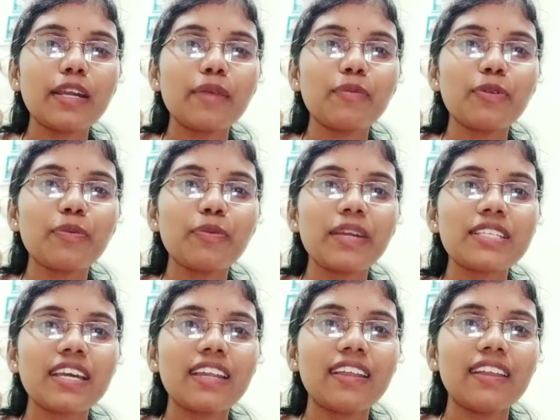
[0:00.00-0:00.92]
వెల్కమ్ టు మై
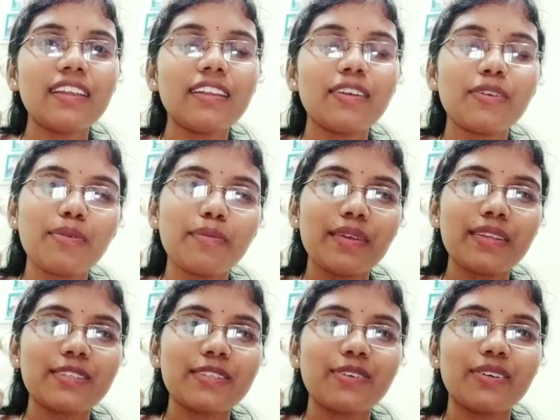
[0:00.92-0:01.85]
ఛానల్
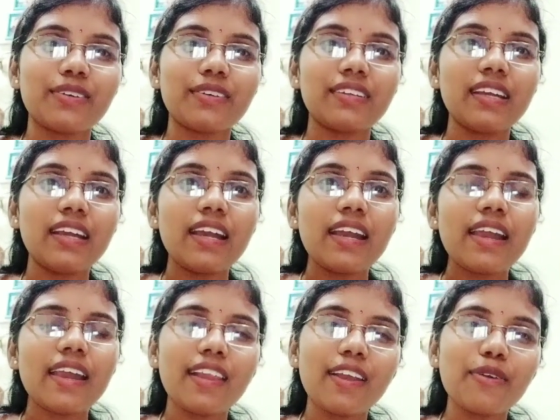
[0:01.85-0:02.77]
ఉమెన్స్ వరల్డ్
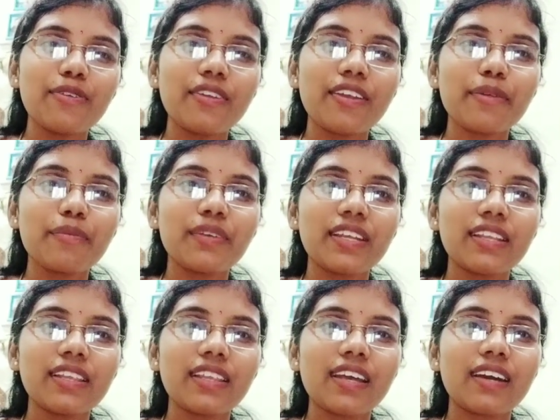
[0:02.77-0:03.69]
ఎలా ఉన్నారు
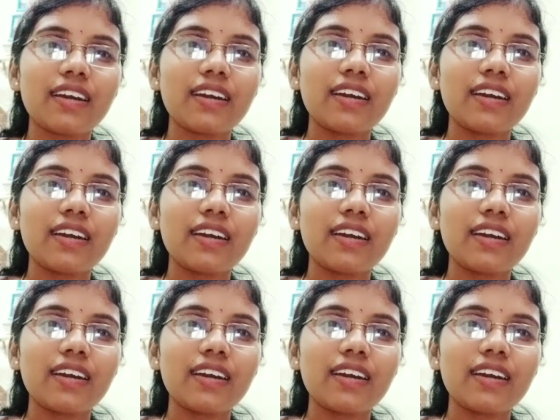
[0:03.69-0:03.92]
మీరంతా